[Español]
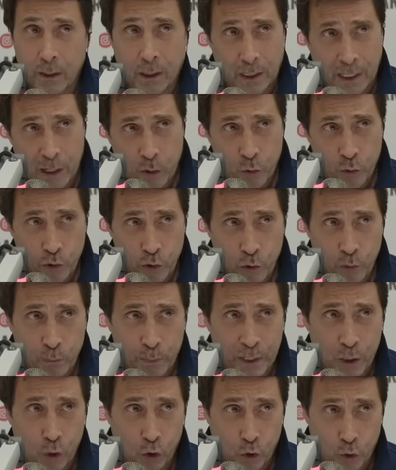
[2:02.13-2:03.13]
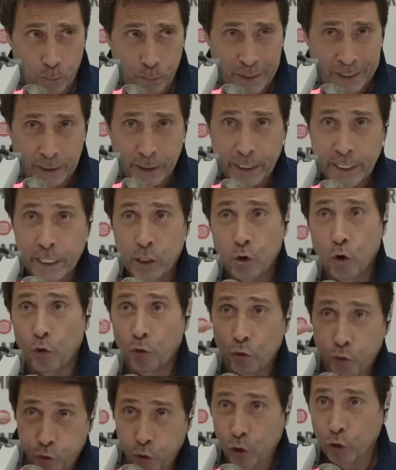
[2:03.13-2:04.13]
Claudio Belocopit, y
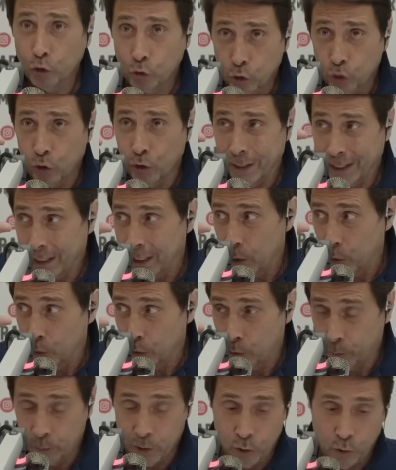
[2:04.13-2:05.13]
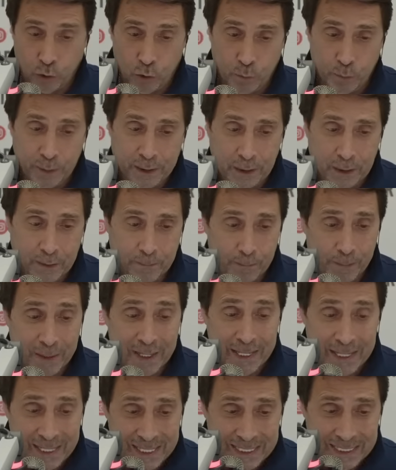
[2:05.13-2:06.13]
con foto de Claudio Belocopit.
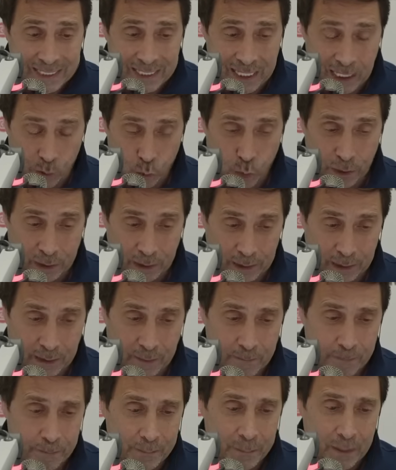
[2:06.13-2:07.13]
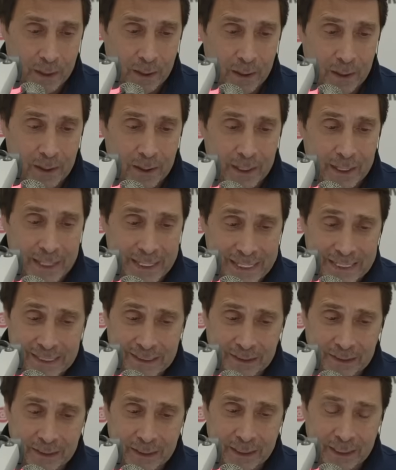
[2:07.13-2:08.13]
Y dice la cuenta,
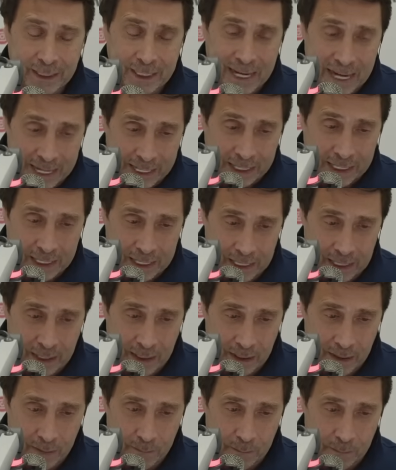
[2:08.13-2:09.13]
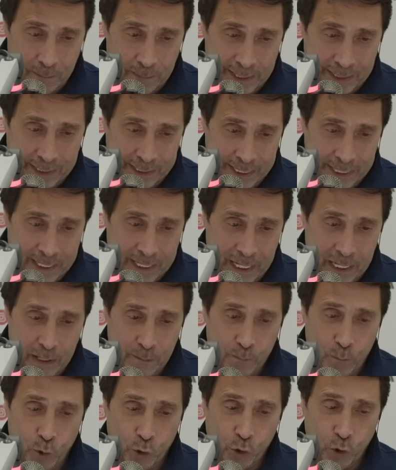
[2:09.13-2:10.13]
este garca maneja
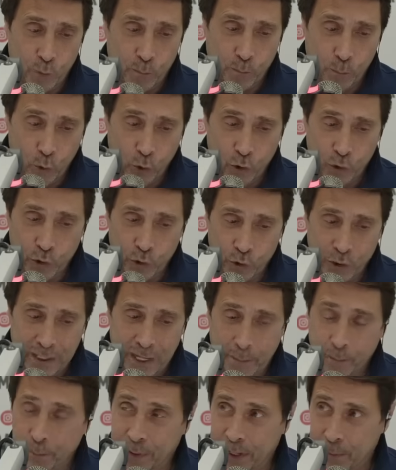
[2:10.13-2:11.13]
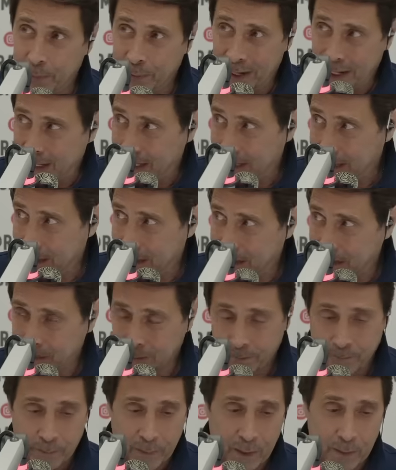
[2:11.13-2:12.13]
el monopolio de las prepagas,
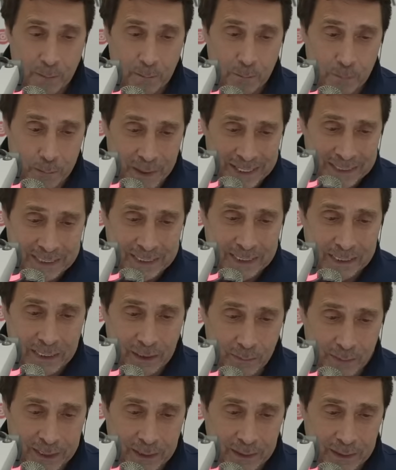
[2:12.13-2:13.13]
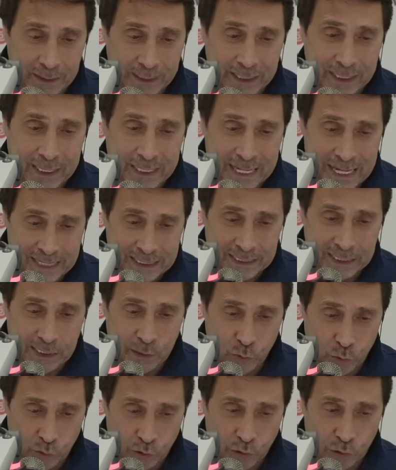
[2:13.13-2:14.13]
básicamente caza
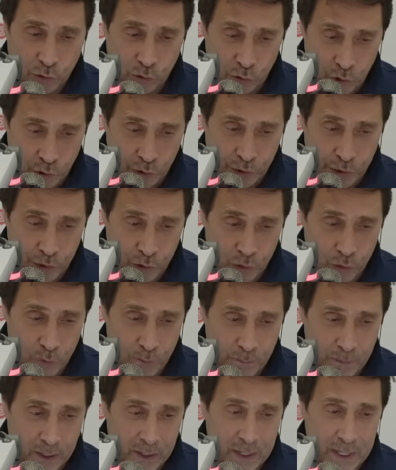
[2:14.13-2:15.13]
en un zoológico